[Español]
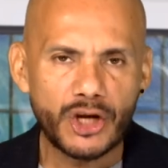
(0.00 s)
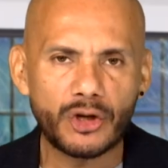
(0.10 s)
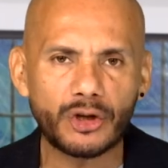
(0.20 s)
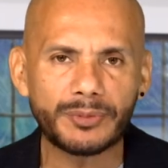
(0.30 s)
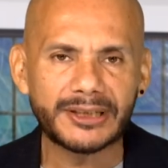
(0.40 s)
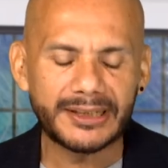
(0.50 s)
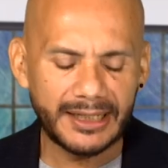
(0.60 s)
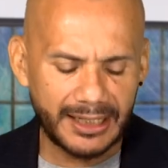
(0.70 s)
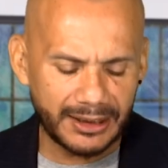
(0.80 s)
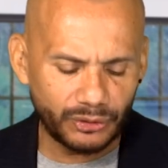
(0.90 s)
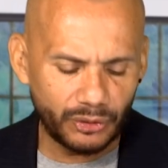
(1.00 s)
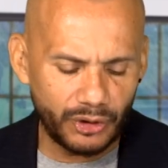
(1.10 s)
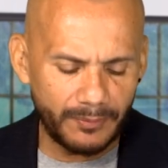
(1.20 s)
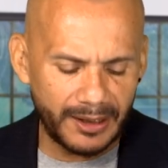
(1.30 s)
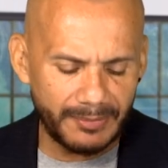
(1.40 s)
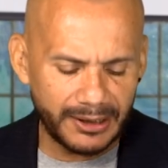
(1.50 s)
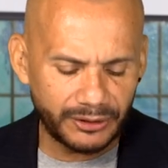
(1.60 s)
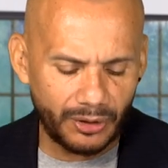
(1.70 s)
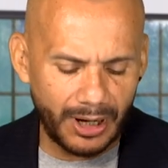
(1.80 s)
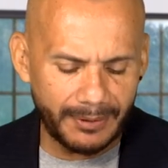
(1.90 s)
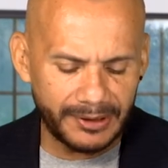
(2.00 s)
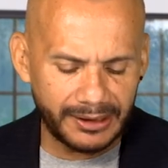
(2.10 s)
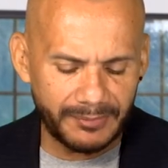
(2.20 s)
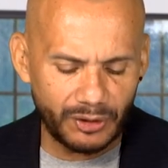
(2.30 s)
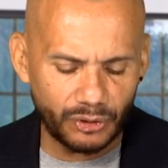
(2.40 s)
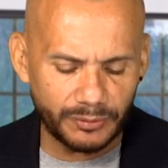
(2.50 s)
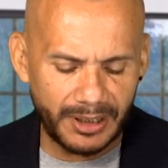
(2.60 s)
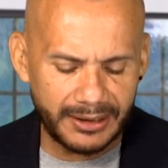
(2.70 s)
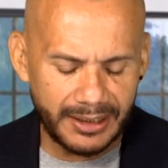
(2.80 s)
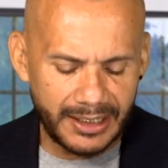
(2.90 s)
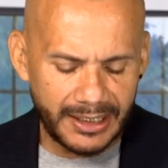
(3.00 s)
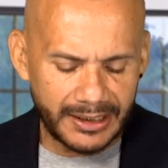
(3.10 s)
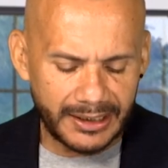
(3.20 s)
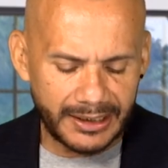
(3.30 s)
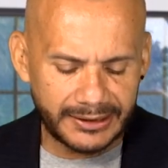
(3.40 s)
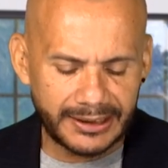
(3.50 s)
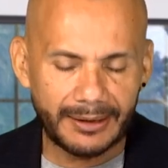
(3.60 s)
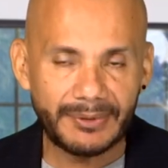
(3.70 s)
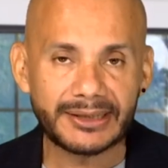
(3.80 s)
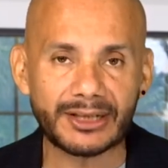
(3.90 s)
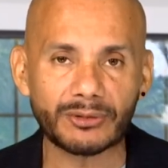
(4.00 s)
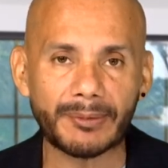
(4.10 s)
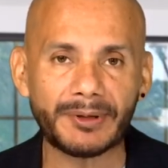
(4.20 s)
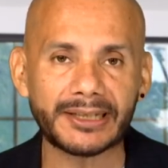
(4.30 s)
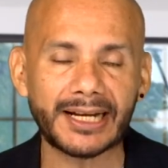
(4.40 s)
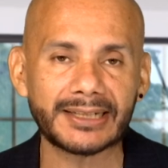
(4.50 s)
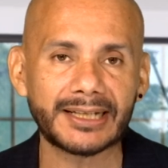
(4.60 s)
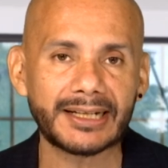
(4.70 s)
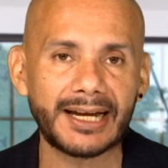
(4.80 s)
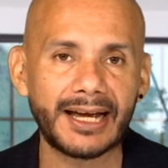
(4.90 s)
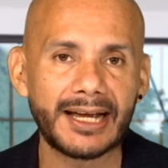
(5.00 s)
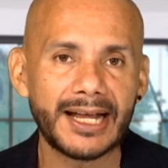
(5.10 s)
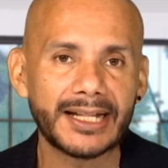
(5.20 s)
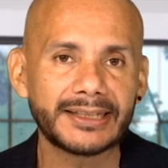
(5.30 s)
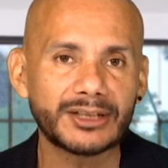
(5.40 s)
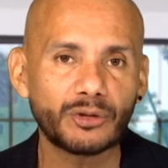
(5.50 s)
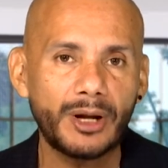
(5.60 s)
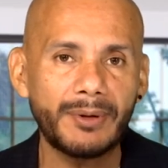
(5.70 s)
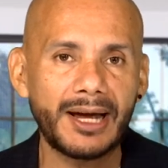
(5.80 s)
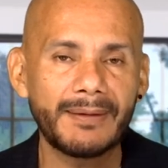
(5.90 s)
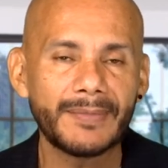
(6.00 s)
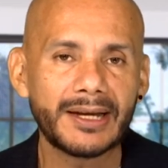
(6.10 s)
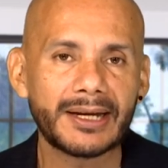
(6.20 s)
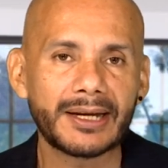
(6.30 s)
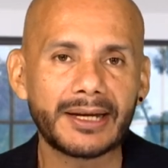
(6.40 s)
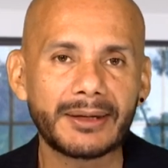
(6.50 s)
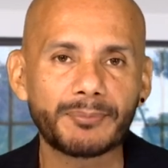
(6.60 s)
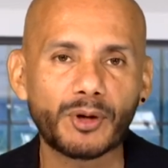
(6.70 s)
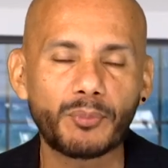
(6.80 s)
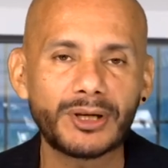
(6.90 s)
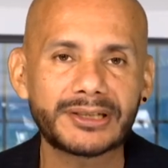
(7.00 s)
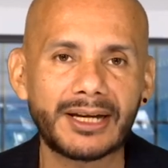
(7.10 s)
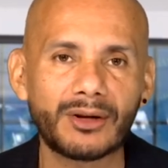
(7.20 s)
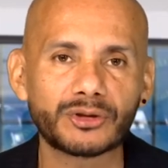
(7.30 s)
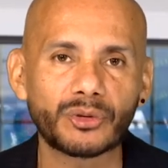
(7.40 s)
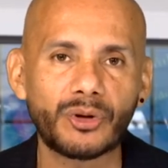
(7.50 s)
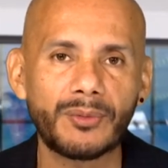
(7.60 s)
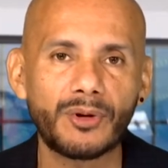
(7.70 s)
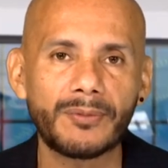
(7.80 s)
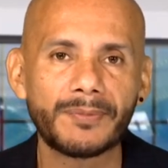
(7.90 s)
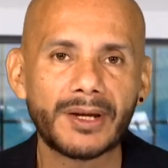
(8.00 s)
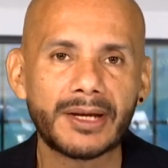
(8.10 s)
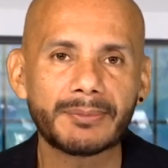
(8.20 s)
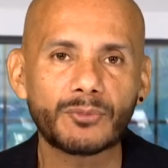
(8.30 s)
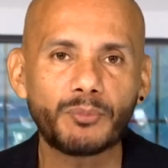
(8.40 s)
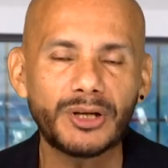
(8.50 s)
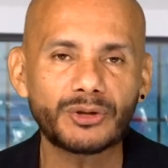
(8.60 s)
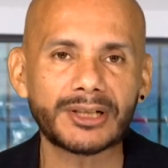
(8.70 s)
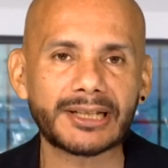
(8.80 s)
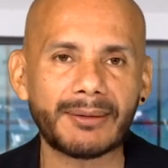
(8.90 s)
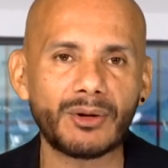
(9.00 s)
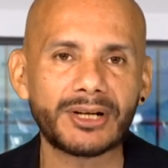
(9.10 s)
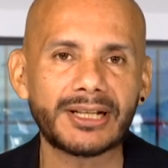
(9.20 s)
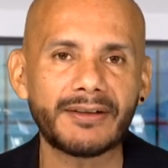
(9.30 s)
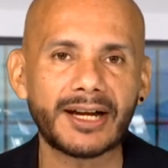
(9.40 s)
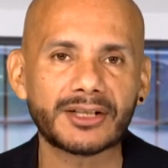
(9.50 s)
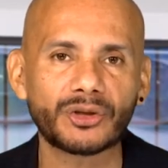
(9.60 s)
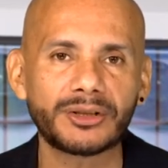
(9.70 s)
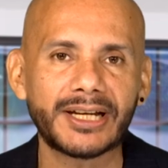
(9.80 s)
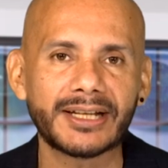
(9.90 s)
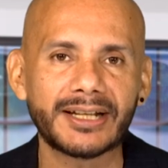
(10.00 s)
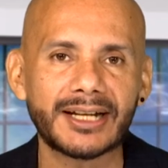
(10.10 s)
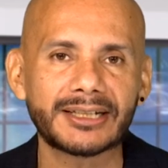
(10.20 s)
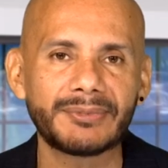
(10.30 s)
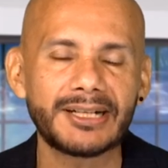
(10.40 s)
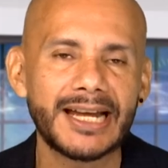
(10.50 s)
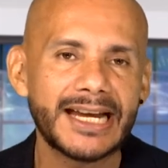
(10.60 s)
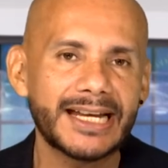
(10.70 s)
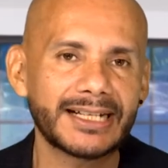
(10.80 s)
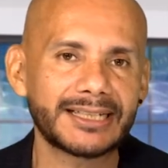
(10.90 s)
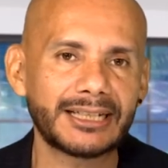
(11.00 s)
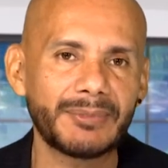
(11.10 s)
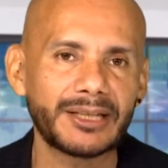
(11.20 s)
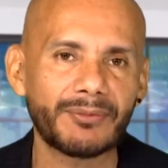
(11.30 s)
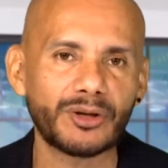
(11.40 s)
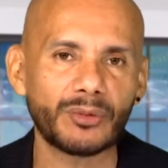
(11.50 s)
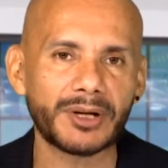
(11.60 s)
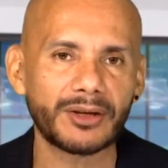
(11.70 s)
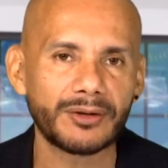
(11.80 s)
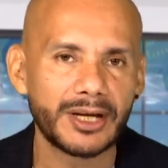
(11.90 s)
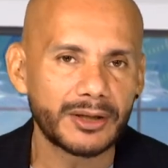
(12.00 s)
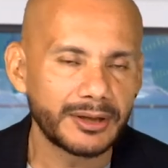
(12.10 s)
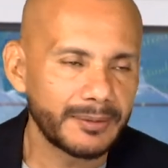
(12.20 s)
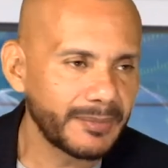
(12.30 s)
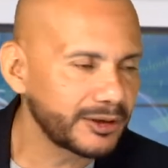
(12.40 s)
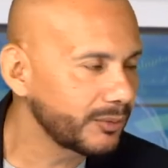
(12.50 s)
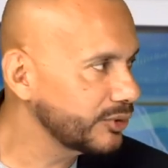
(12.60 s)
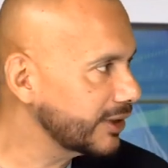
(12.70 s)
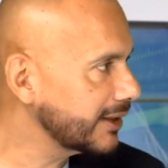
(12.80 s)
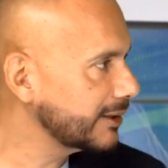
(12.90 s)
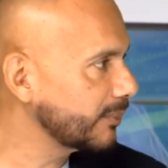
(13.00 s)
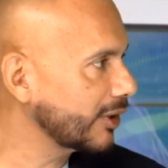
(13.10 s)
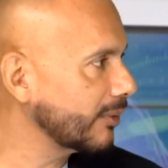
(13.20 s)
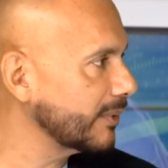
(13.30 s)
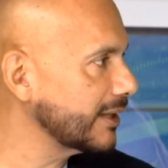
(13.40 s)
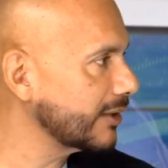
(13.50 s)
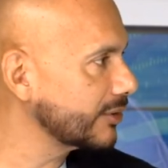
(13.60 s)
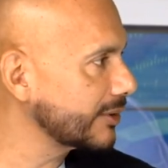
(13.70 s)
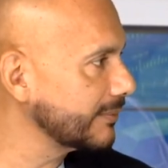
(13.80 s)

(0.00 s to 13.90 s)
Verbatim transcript: Y hoy nos visita en el estudio el maestro Amir Ramiro Guzmán eh, Chávez, que nos va a platicar acerca de su nueva eh, propuesta o su nuevo puesto de trabajo que es la Dirección de Ingeniería Civil, que recientemente fue nombrado. Maestro, muchas gracias por acompañarnos.